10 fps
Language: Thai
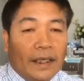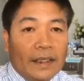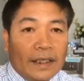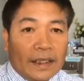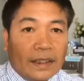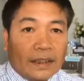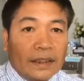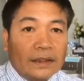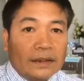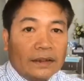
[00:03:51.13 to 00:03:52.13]
เรื่องที่เกิด
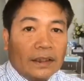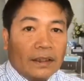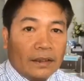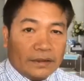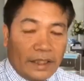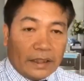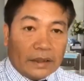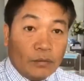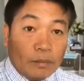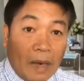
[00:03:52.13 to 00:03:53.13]
ขึ้นก็แสดงถึ
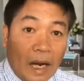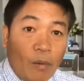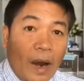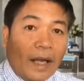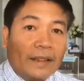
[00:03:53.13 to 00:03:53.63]
งวุฒิภาวะ